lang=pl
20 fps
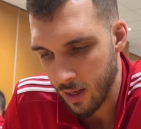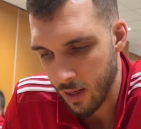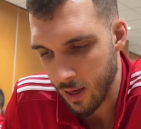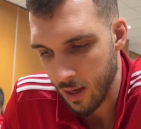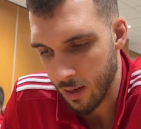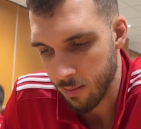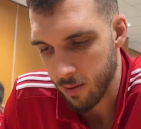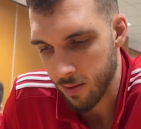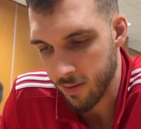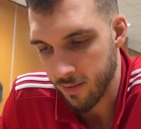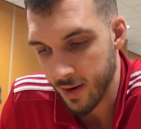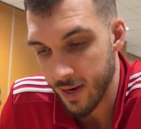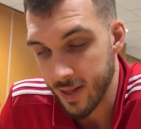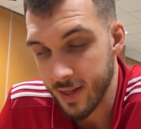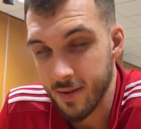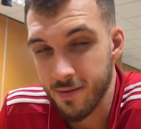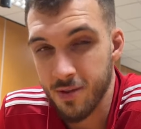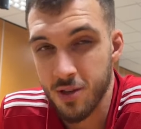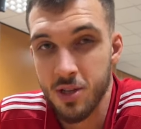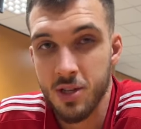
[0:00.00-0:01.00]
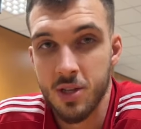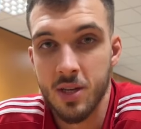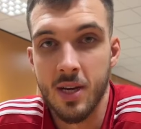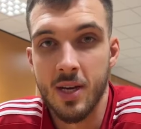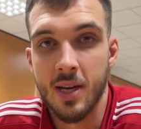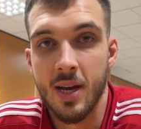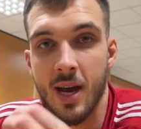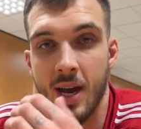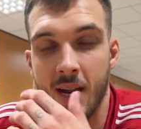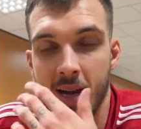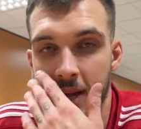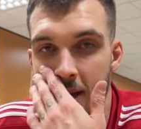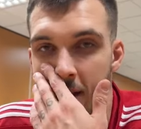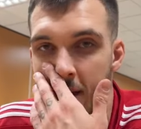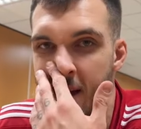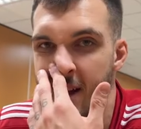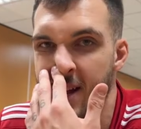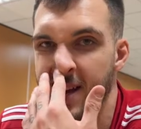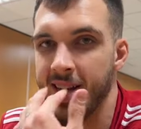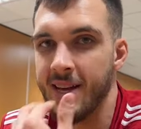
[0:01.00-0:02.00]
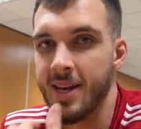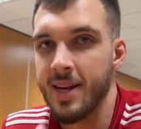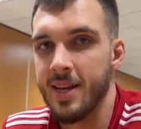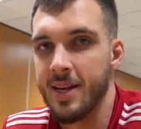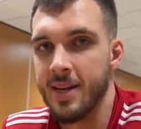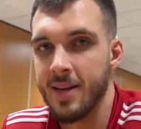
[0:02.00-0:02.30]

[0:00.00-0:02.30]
albo dwa lata wcześniej, ale, ale